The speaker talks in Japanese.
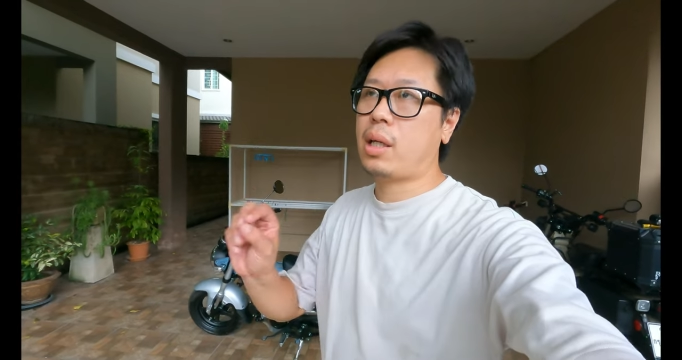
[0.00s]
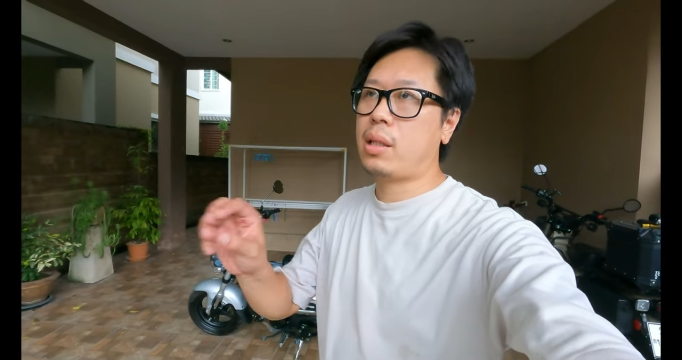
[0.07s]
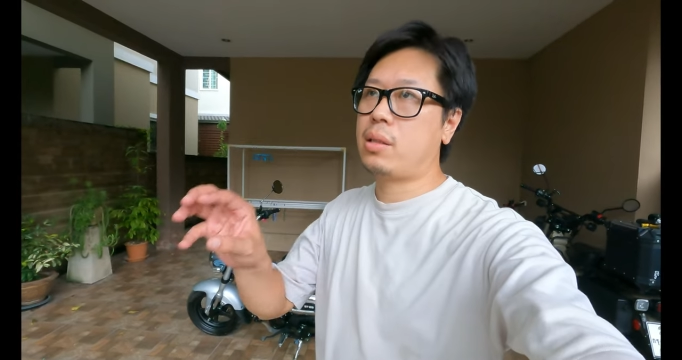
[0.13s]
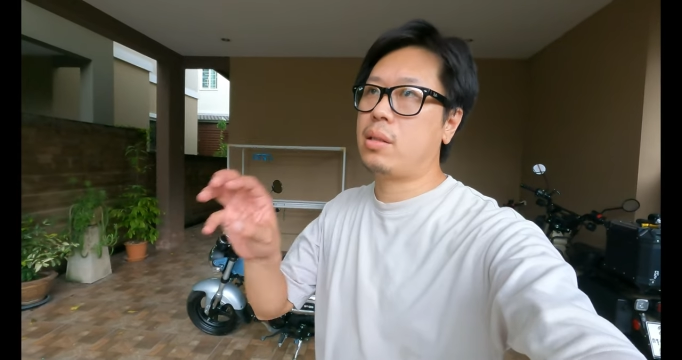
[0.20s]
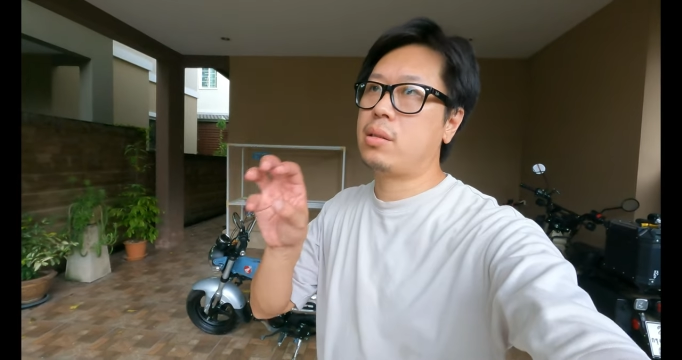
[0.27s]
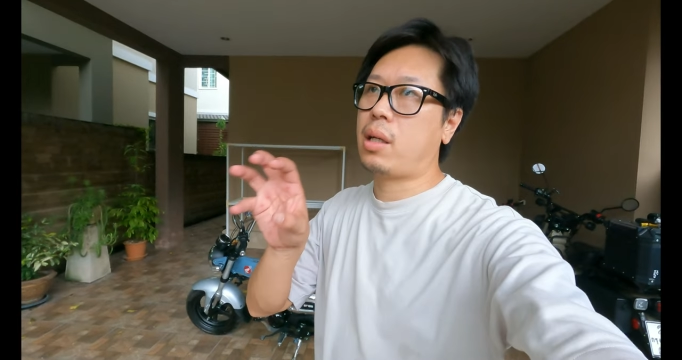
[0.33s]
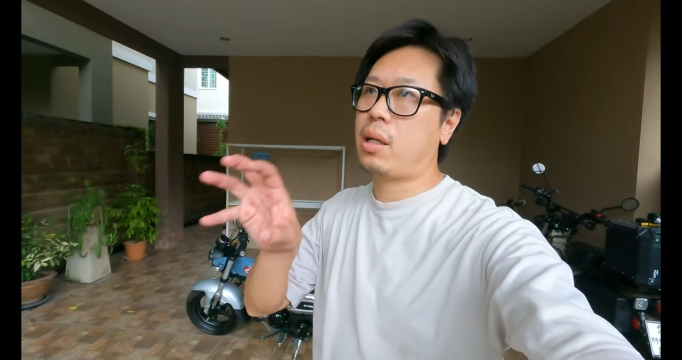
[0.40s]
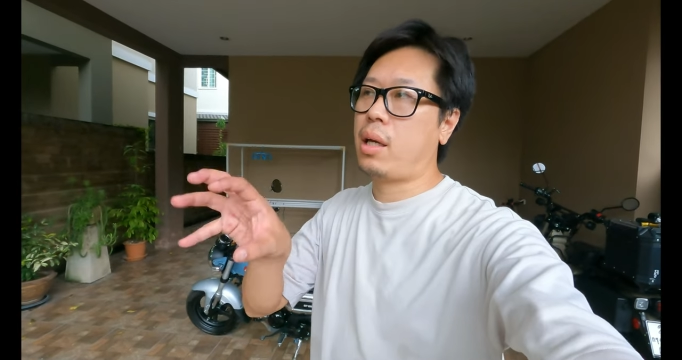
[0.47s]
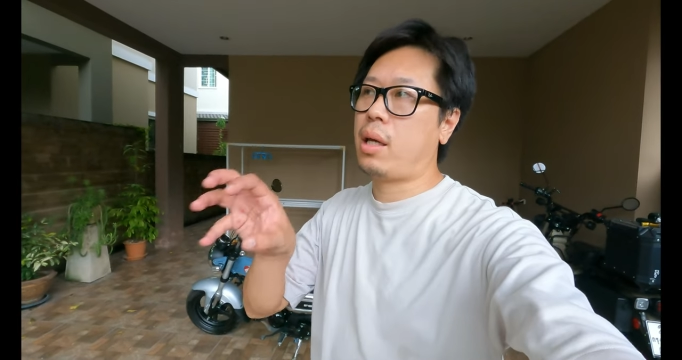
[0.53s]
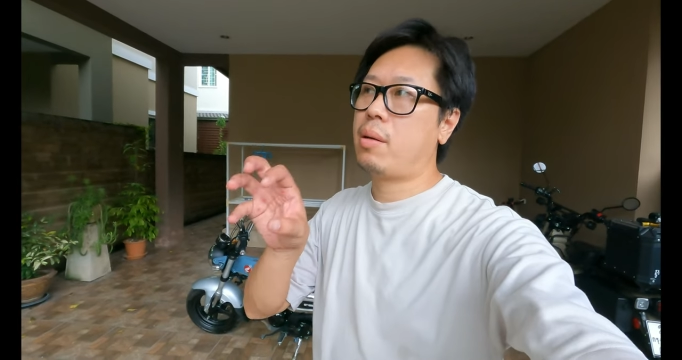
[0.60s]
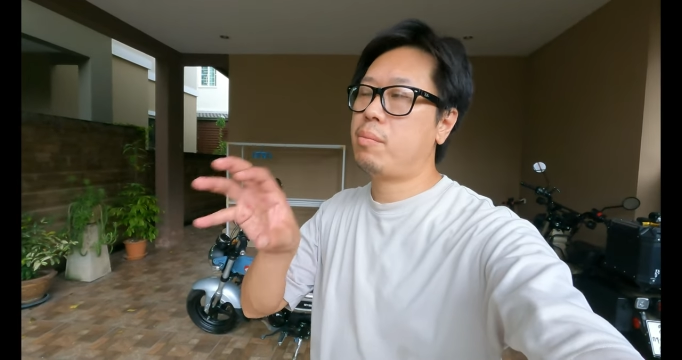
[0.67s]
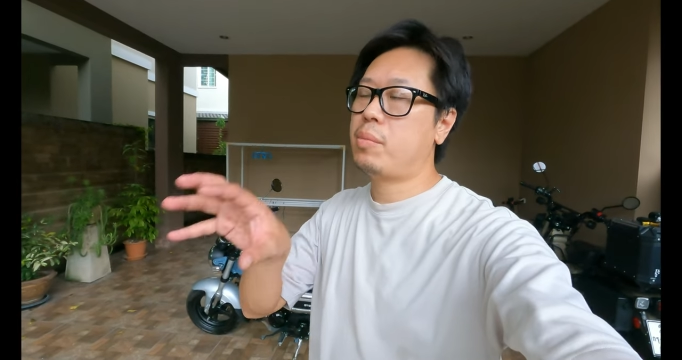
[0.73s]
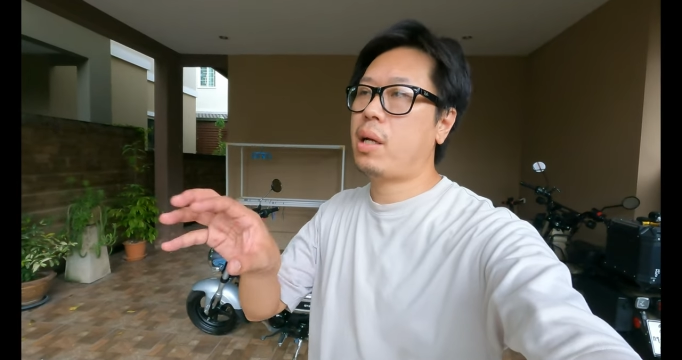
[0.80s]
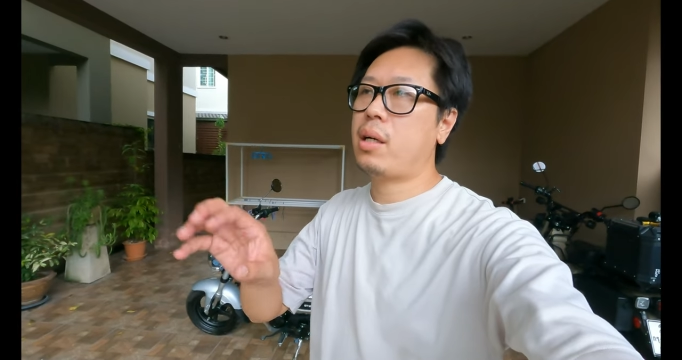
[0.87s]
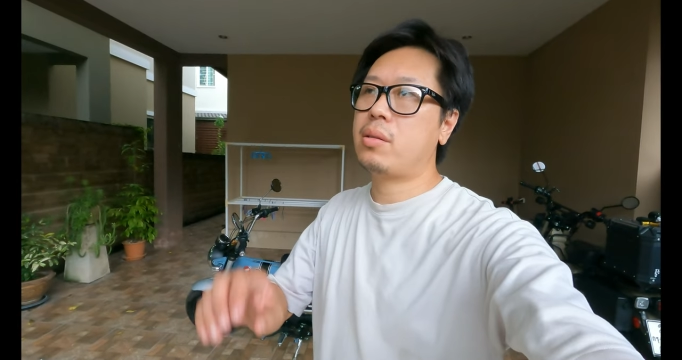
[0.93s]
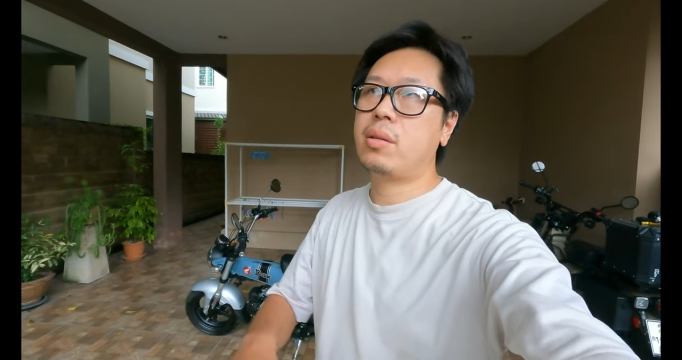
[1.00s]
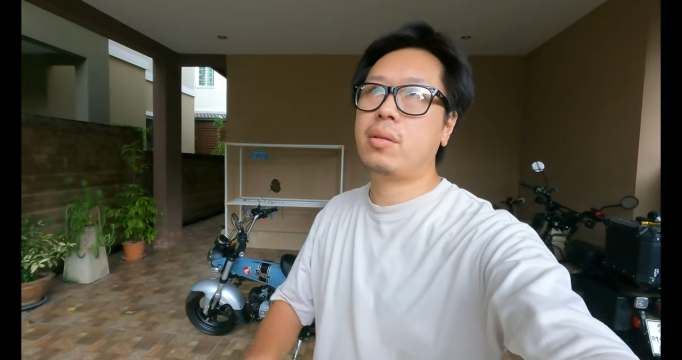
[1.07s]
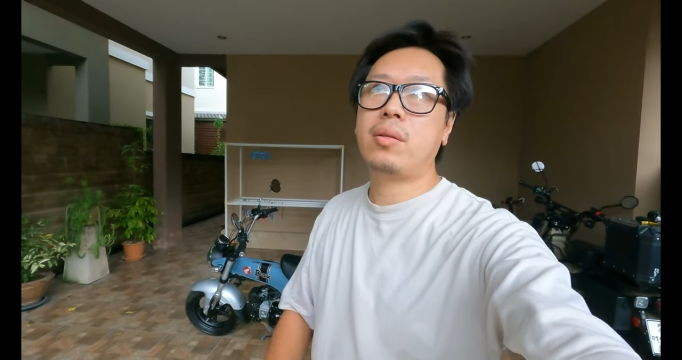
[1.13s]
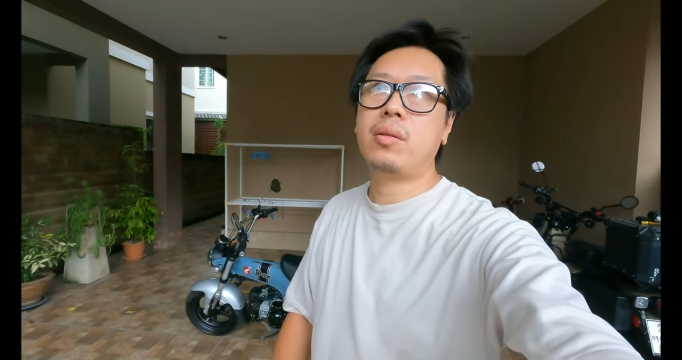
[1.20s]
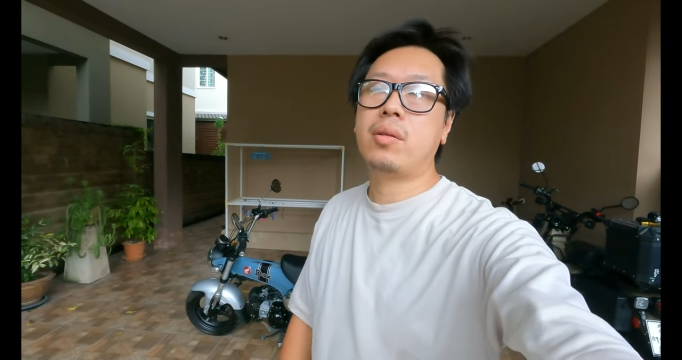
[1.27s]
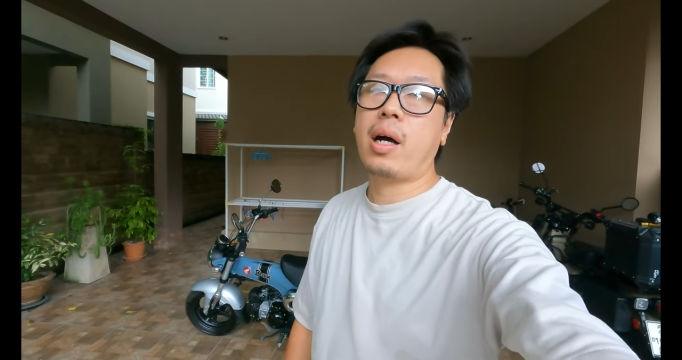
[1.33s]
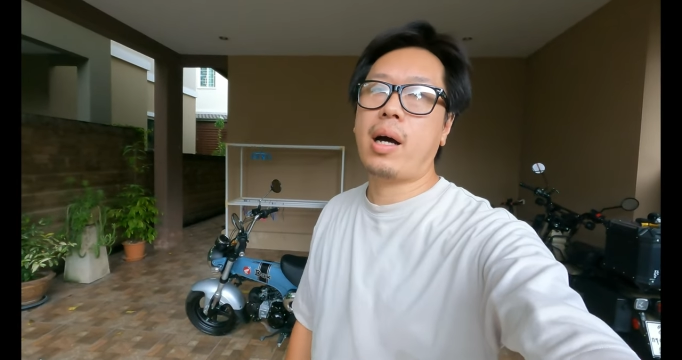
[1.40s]
何ていうんですかねプラグの
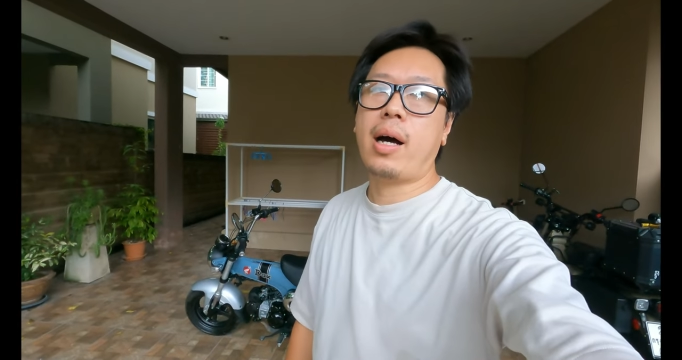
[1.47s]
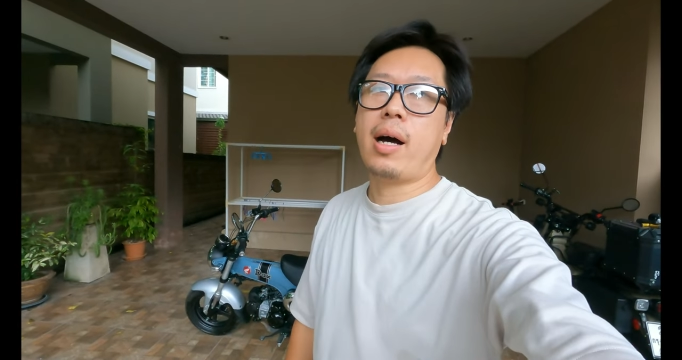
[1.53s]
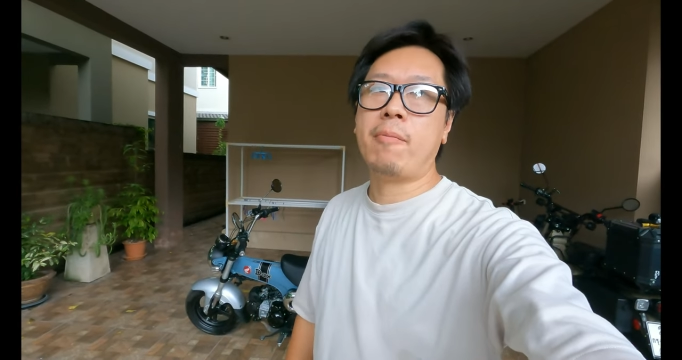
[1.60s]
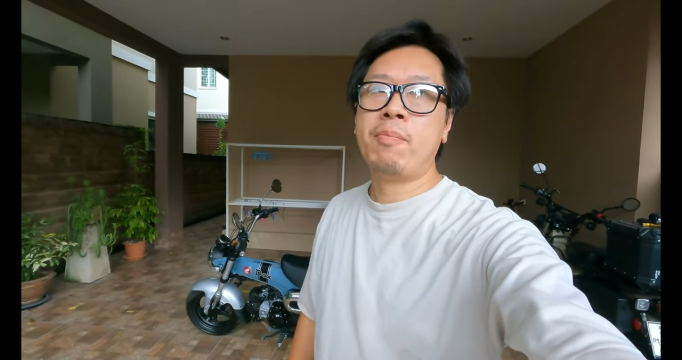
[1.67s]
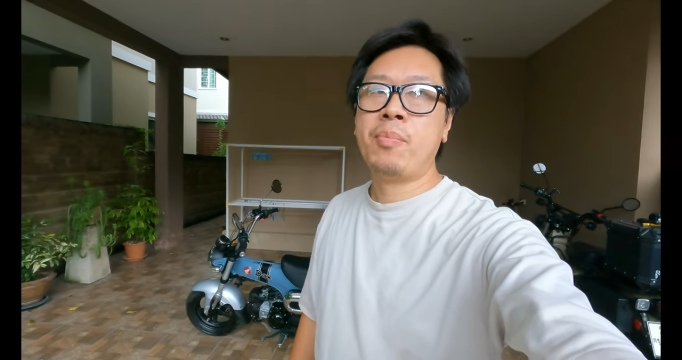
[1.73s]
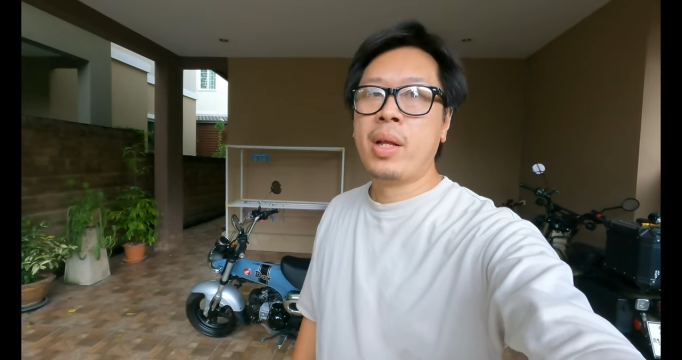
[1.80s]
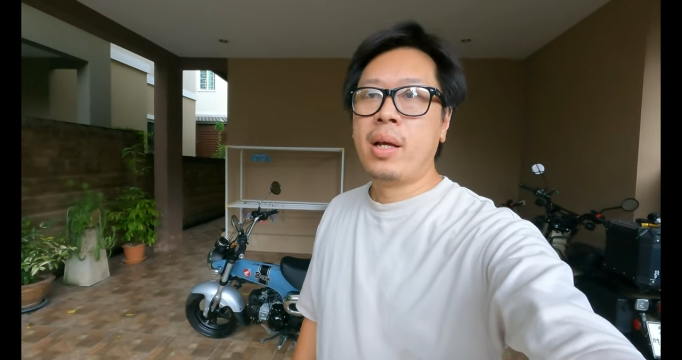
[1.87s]
方が